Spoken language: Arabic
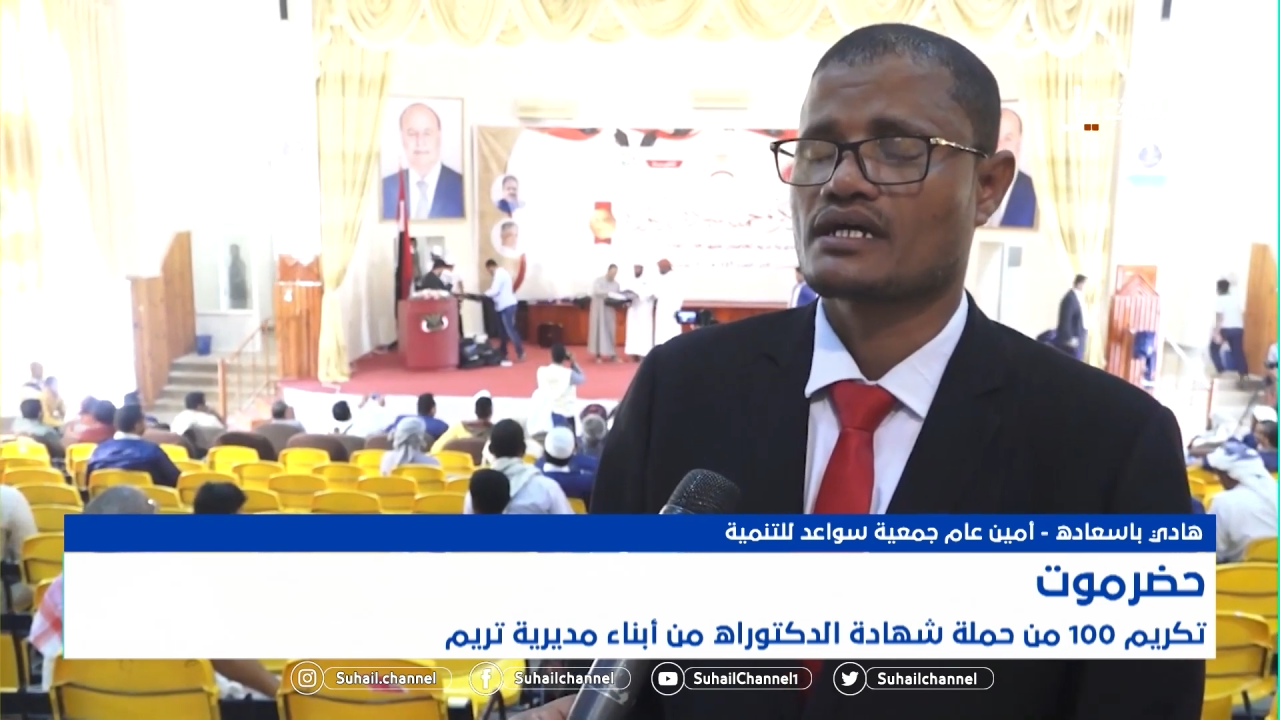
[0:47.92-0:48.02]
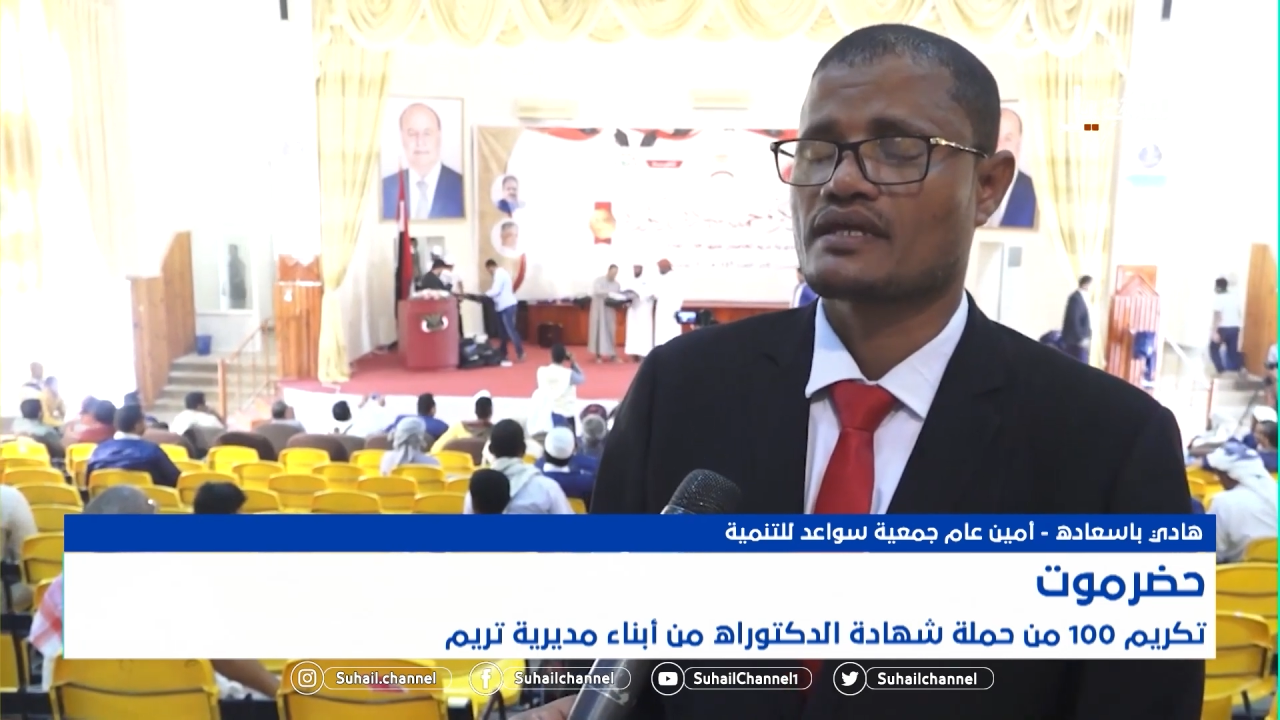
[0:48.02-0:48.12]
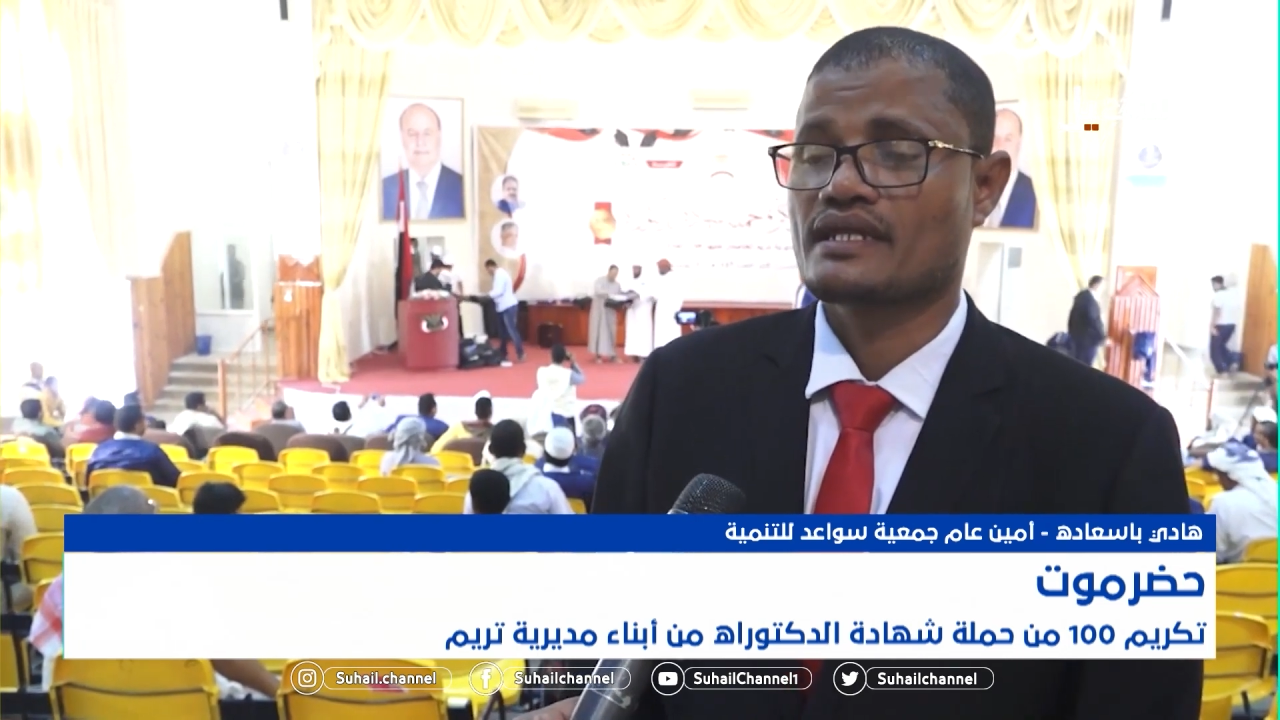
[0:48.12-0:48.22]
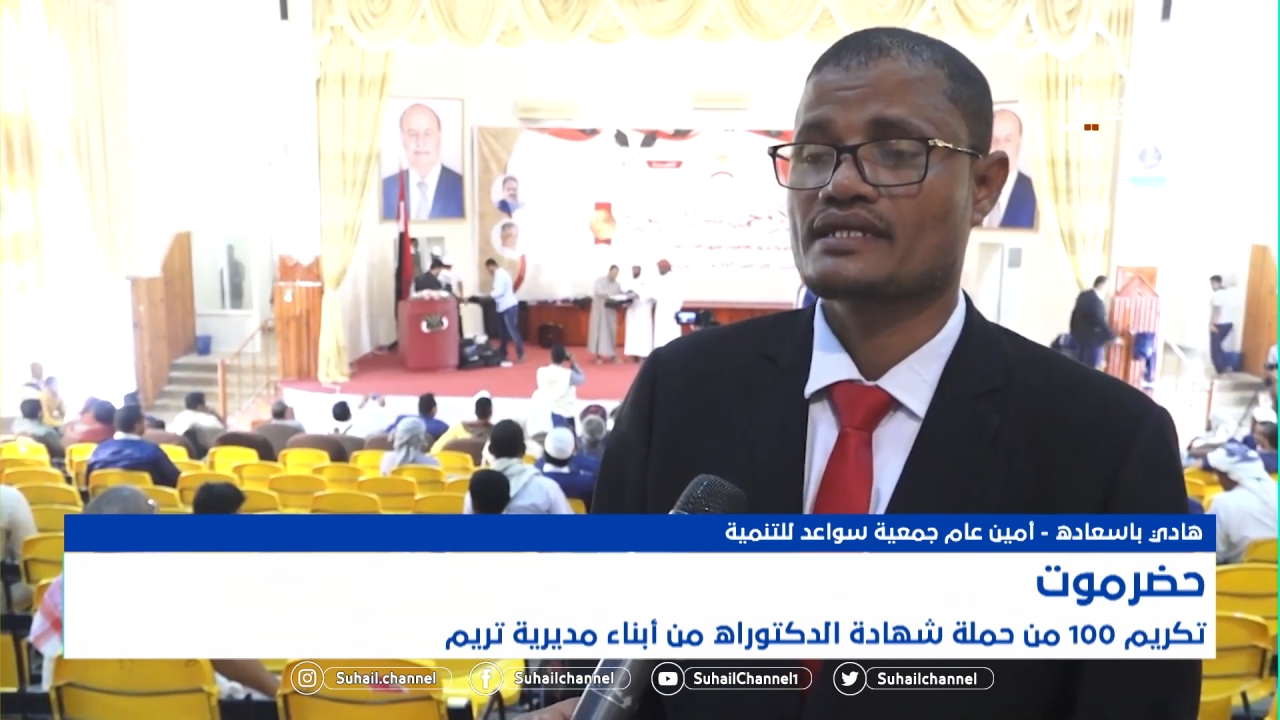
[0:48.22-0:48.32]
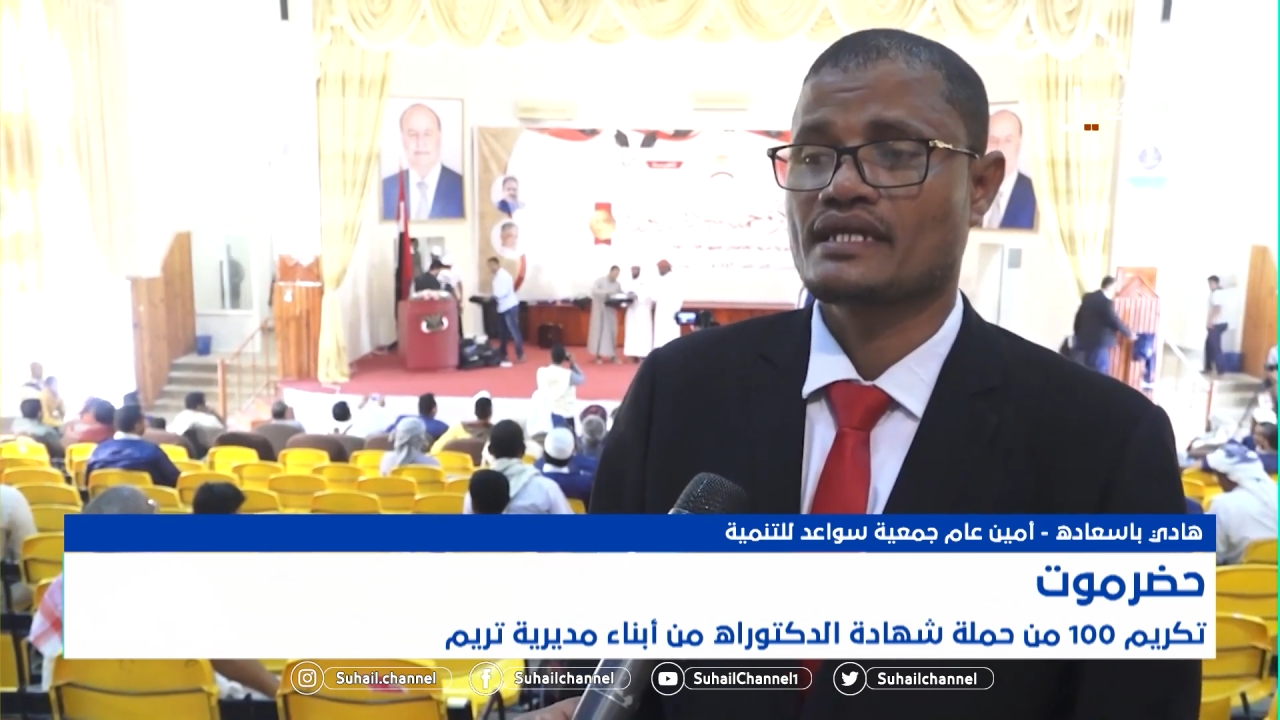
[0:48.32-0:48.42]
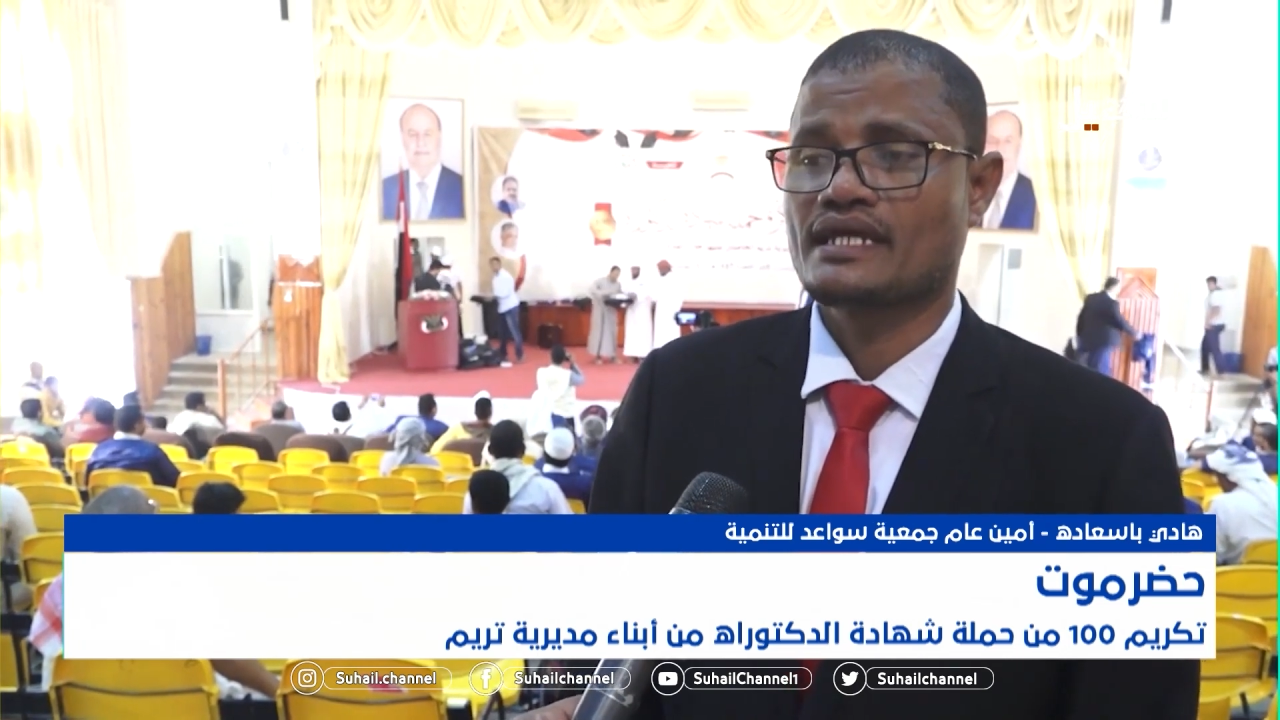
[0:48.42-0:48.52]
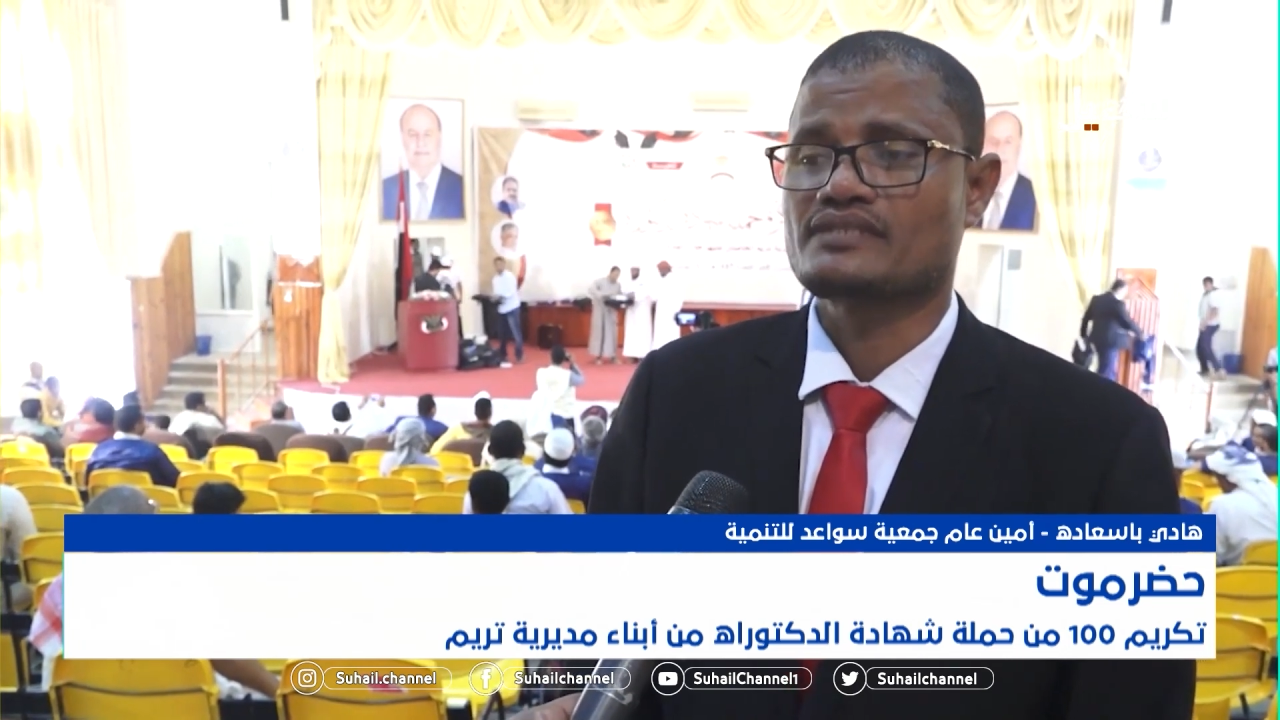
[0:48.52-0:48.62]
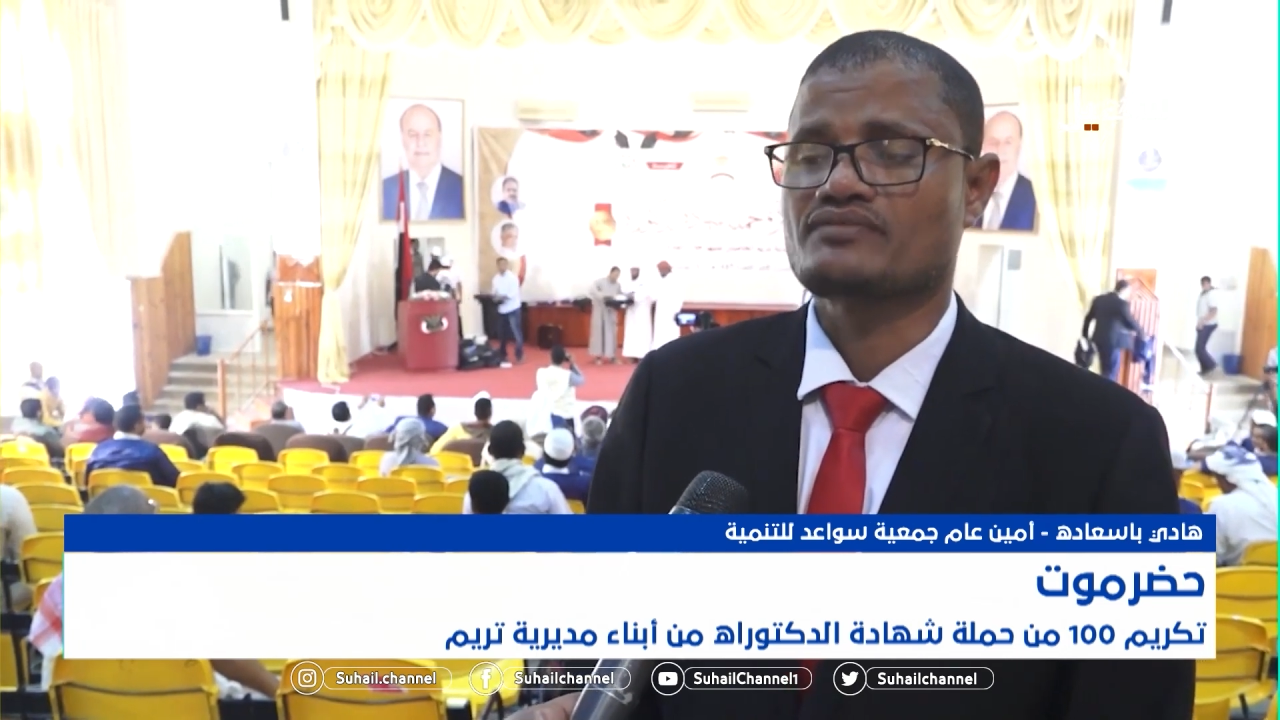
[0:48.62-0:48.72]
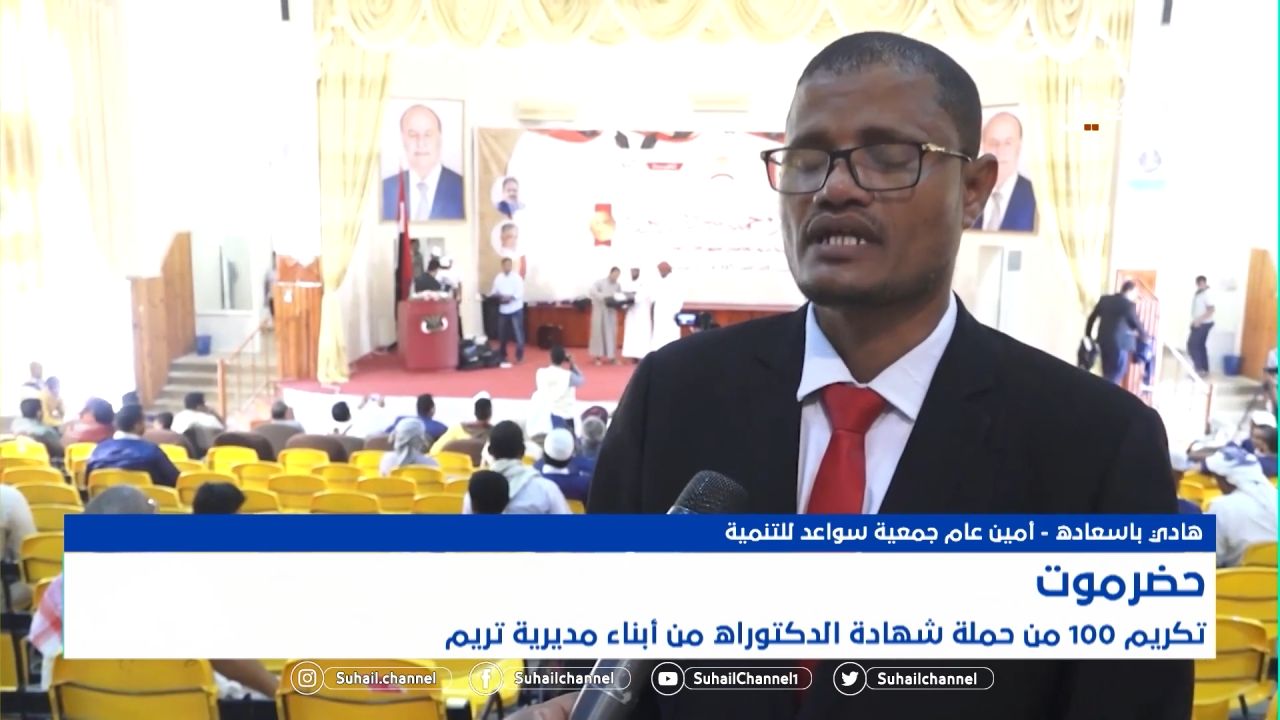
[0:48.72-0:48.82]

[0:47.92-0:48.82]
كذلك نهدف